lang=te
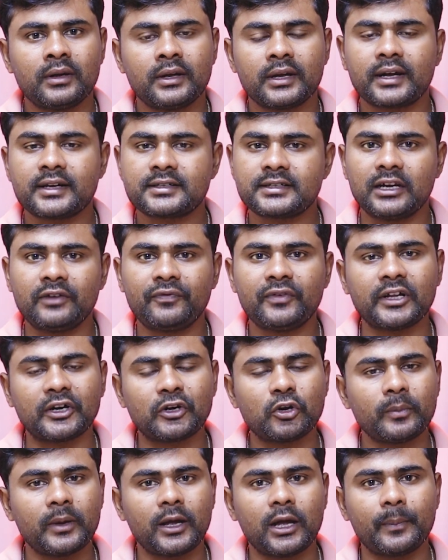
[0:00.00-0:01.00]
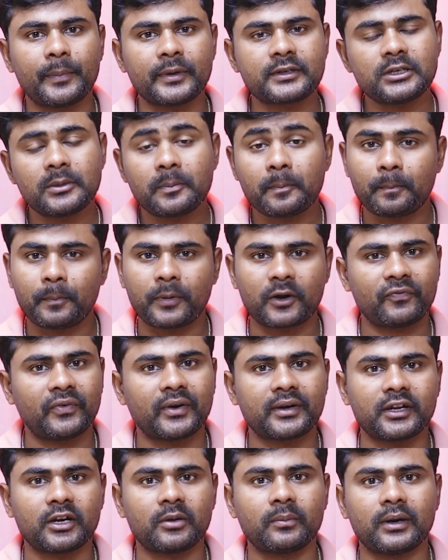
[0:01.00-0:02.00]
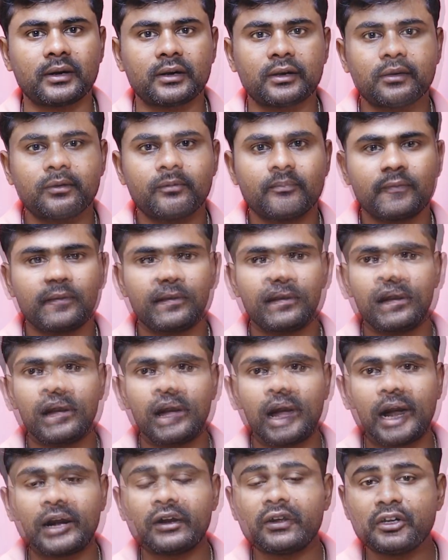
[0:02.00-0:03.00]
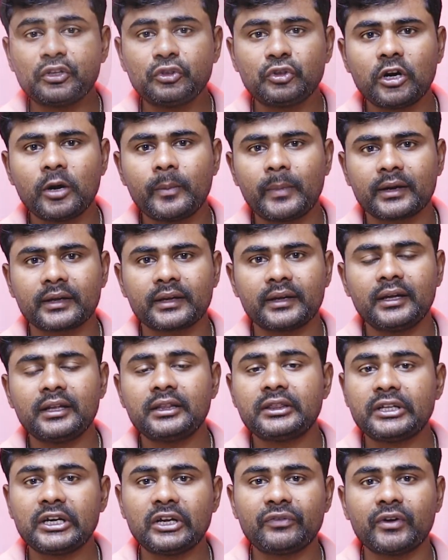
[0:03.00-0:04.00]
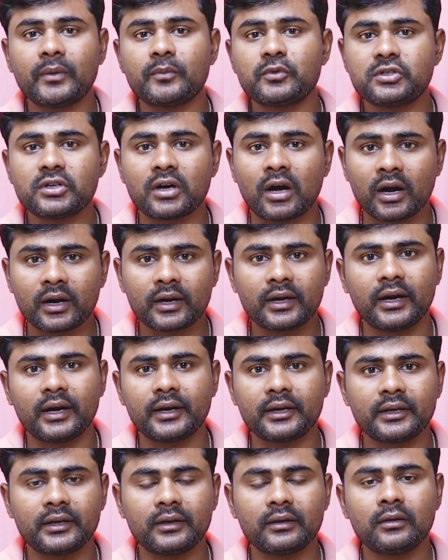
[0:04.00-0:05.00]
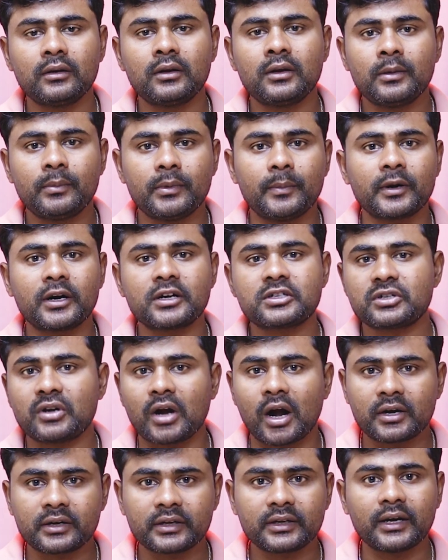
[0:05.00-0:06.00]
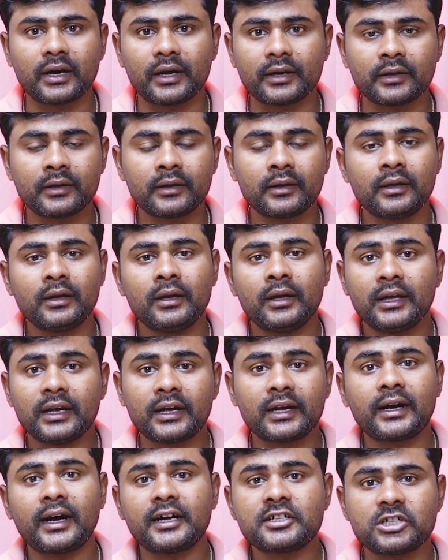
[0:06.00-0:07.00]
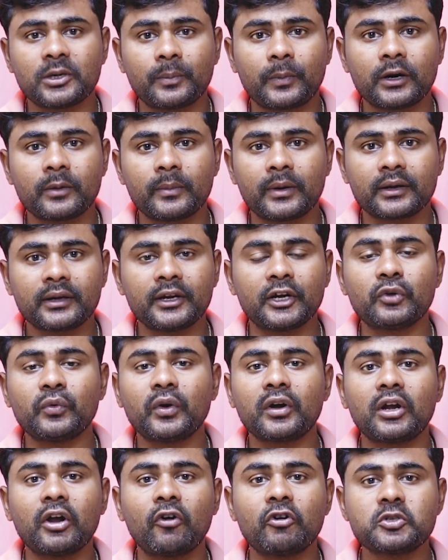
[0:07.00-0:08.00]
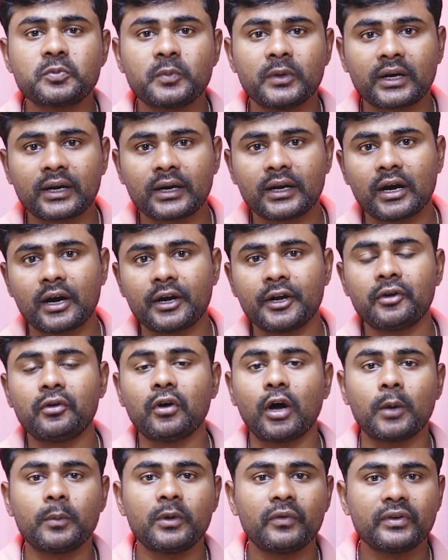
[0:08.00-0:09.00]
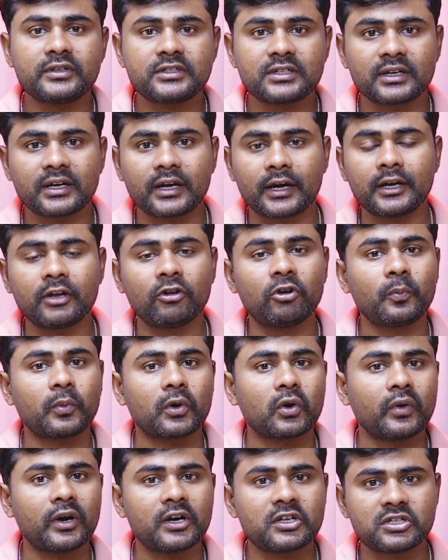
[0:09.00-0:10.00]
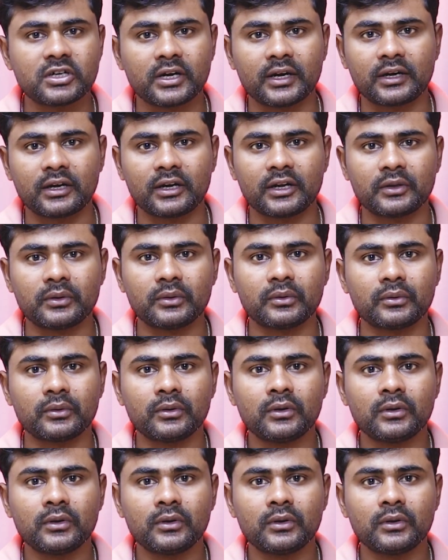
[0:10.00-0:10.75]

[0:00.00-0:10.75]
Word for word: ఇంకా సెల్ఫీ థర్టీ మెగాపిక్సెల్ పర్ఫెక్ట్ అనమాట అండ్ ఇందులో మనకి త్రీ ఫేమ్ జాగ్ కానీ మేము ఇక్కడ స్లాట్ కానీ ఇంకా చెప్పండి మనకి ఎటువంటి లౌడ్ స్పీకర్ కానీ డాల్బీ విజన్ కానీ వీళ్ళు ప్రొవైడ్ చేయట్లేదు